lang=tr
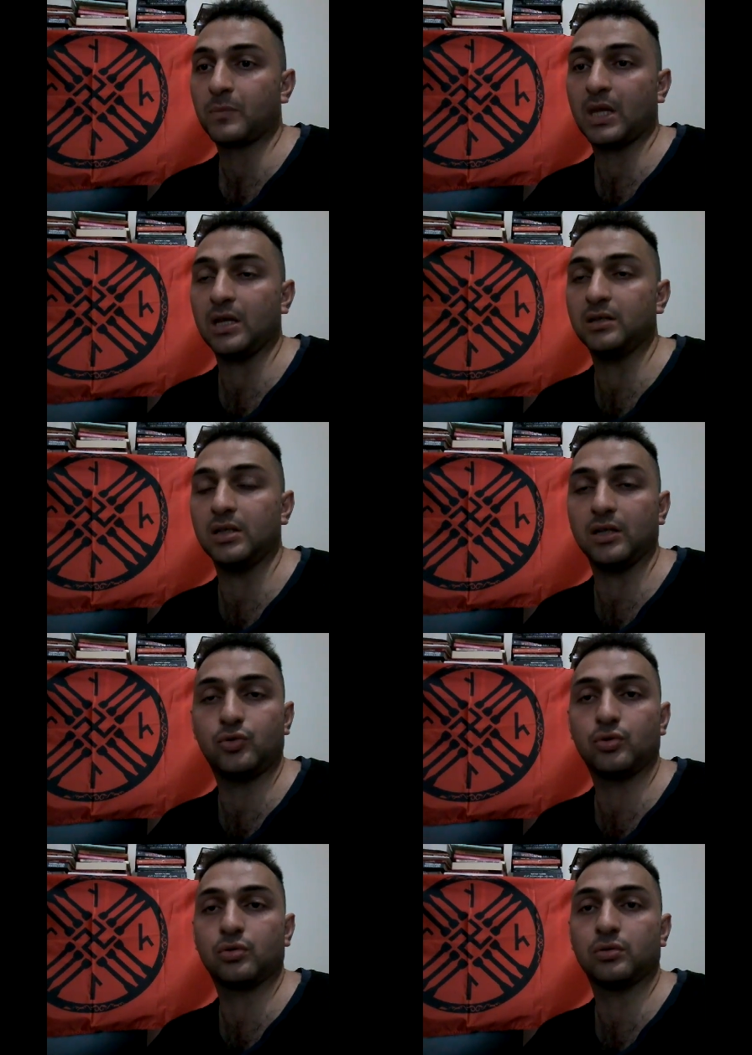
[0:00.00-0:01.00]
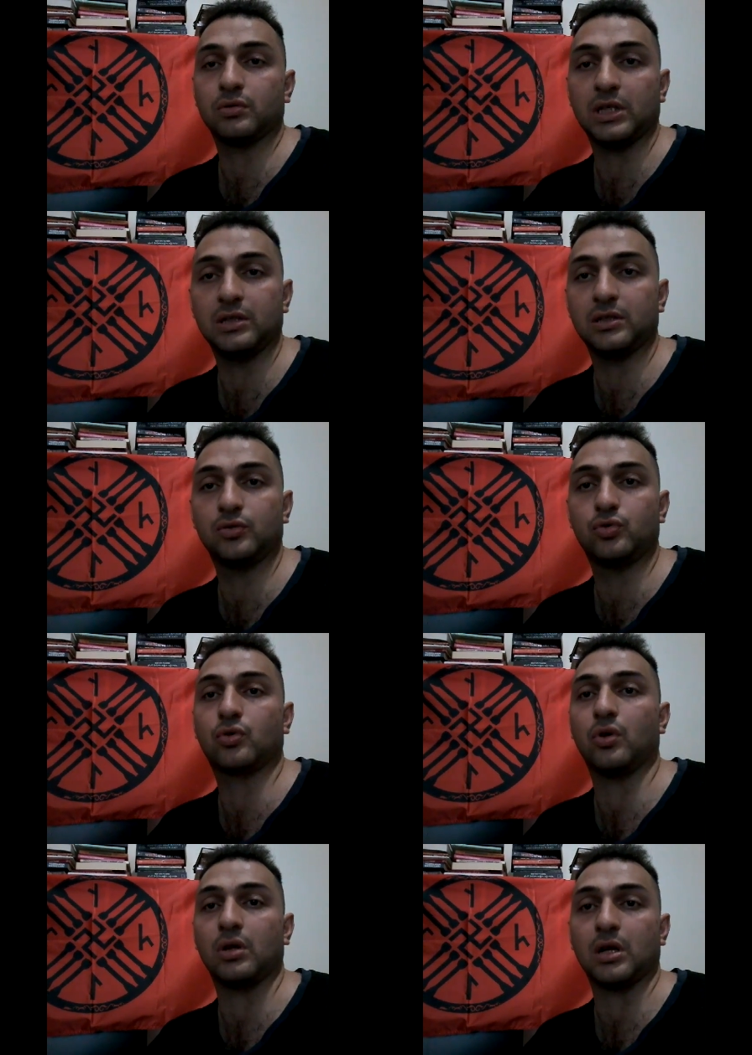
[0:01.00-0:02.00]
kendine Türk, kendini
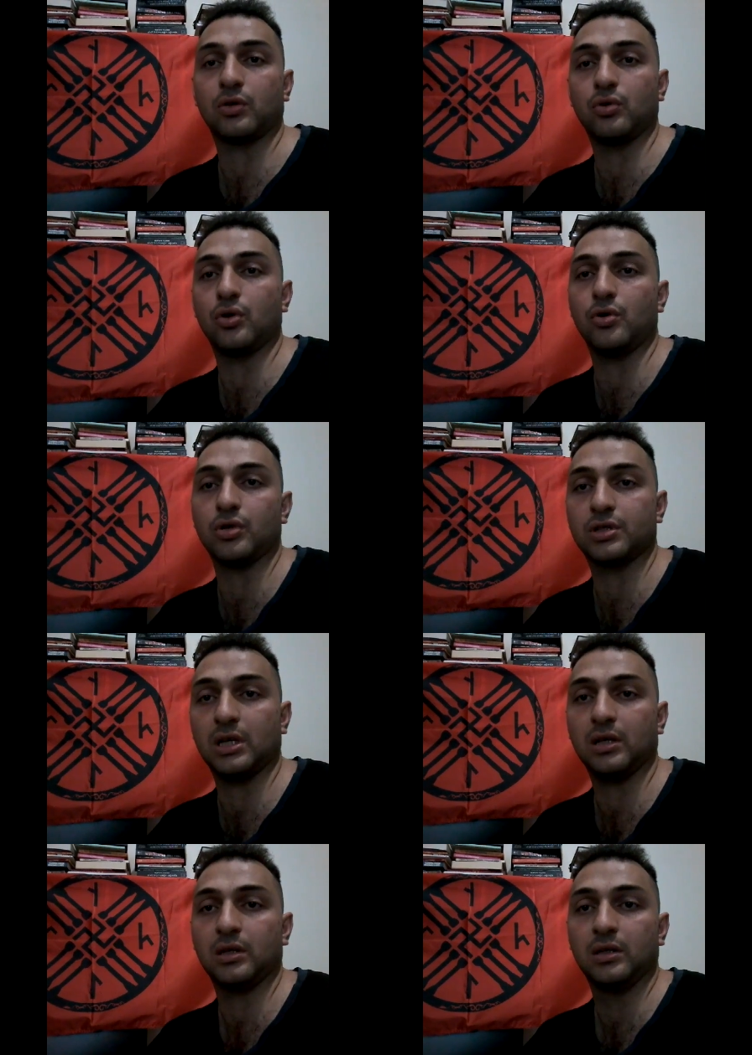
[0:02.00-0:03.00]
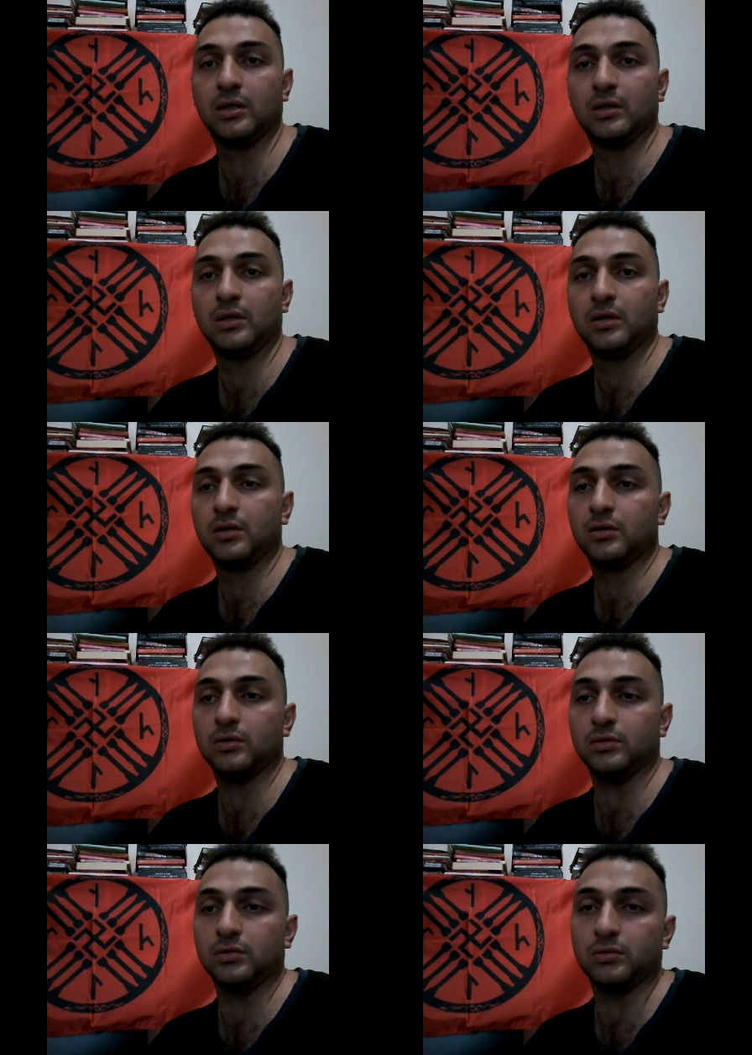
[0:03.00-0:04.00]
Türk olarak görüyorsa
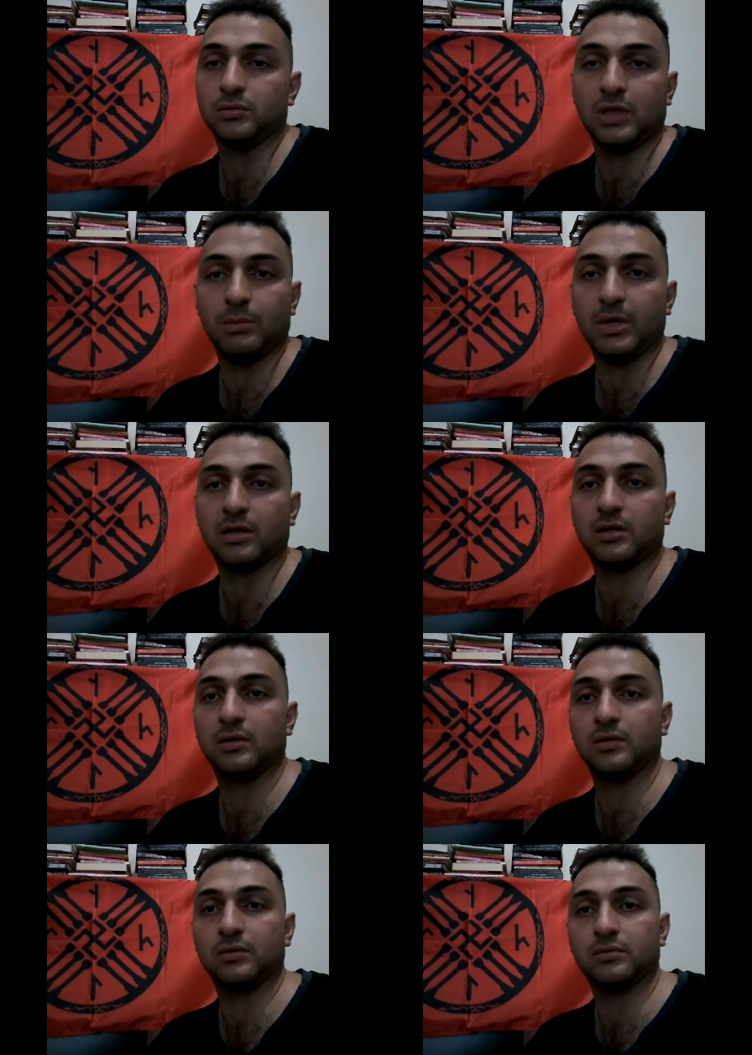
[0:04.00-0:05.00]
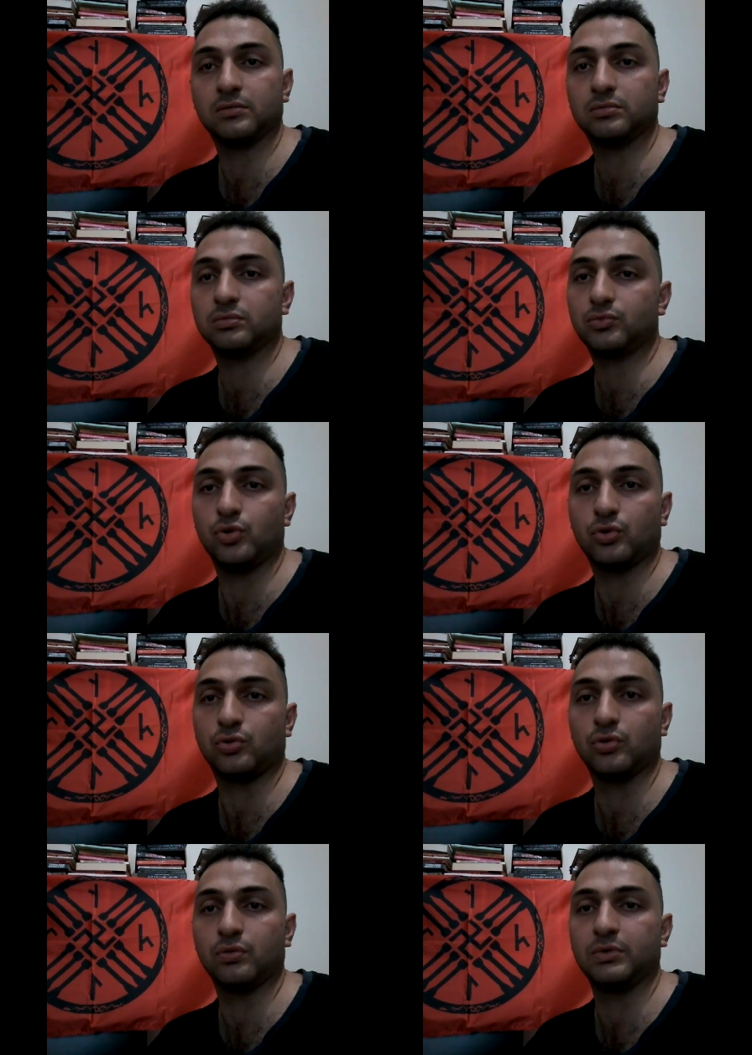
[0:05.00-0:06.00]
e, demek ki
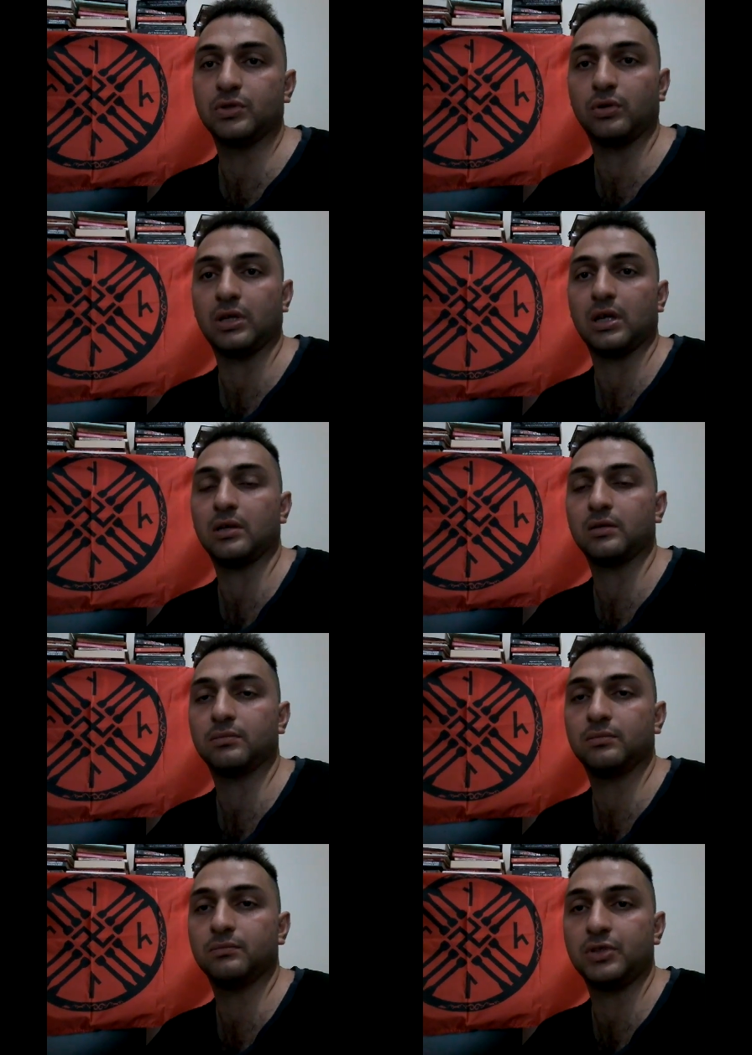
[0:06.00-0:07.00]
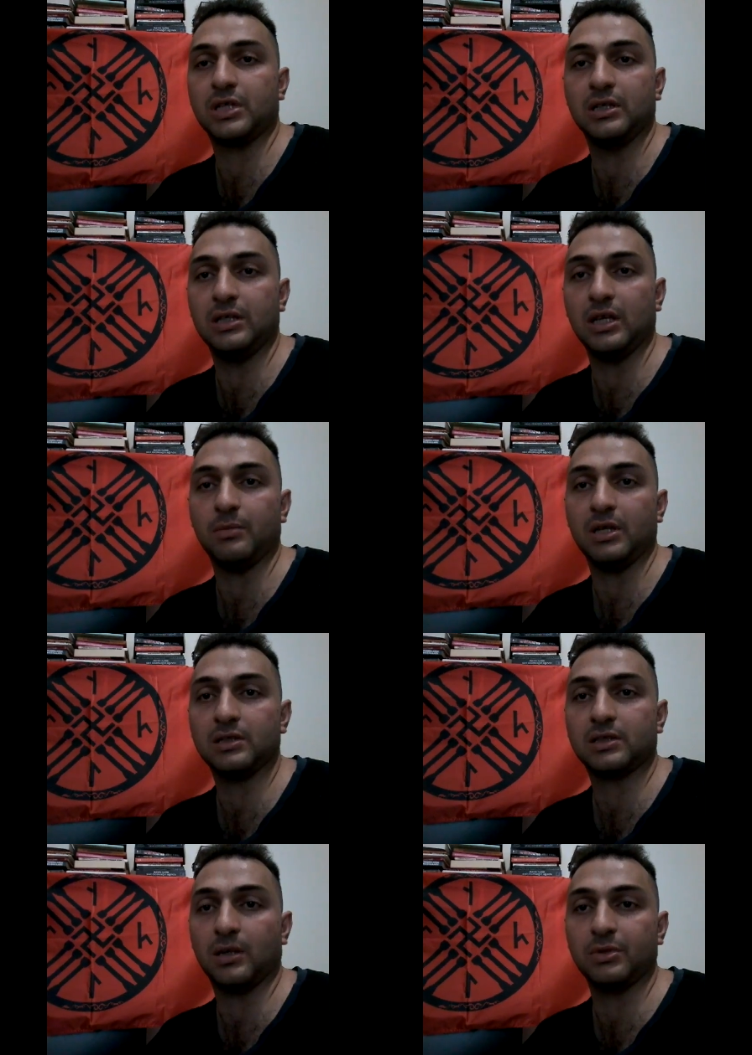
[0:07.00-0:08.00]
Türktür. Biz onlara bir şey
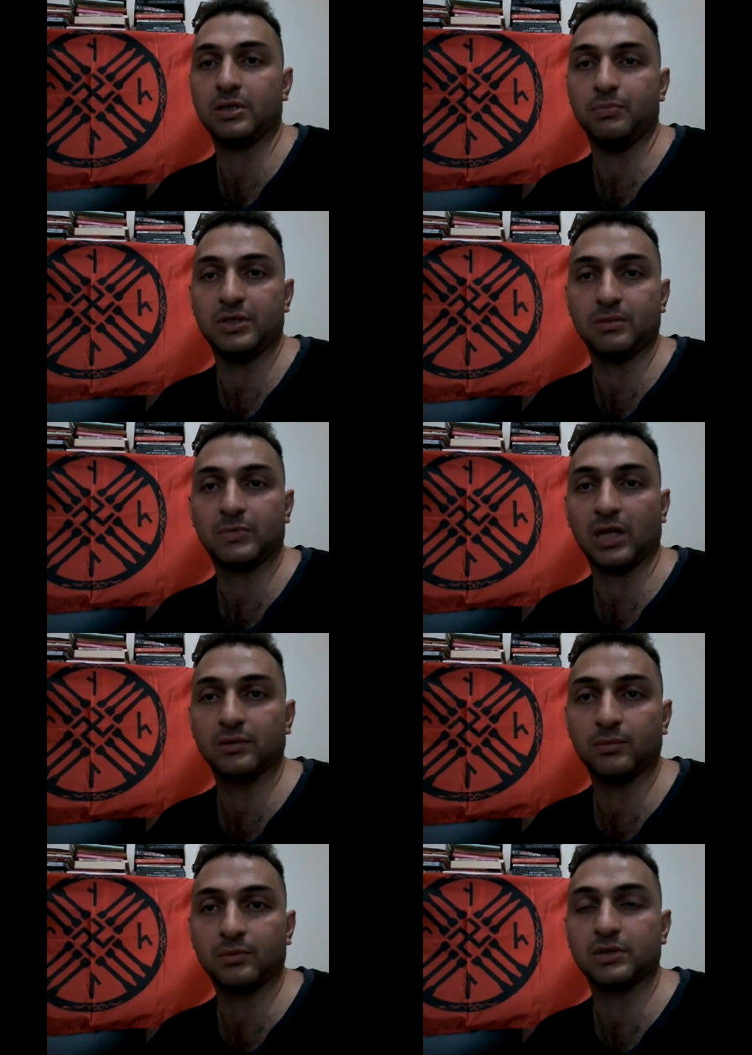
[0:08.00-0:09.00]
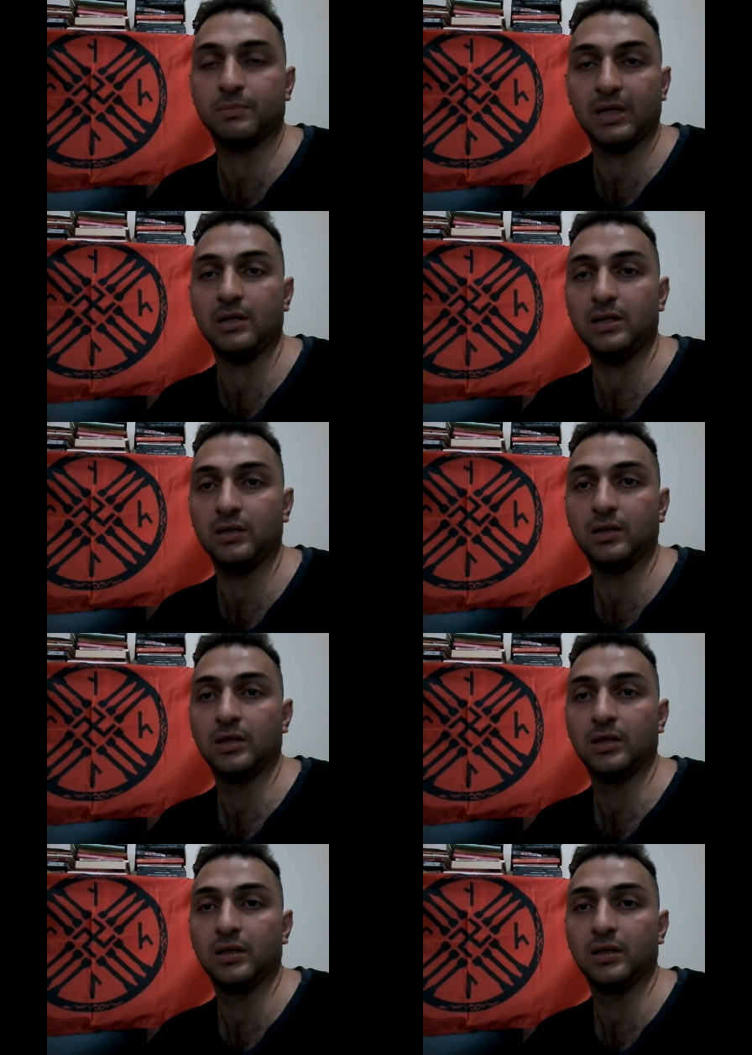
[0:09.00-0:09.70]
diyemeyiz. Tabii ki bizim tanımımız belli.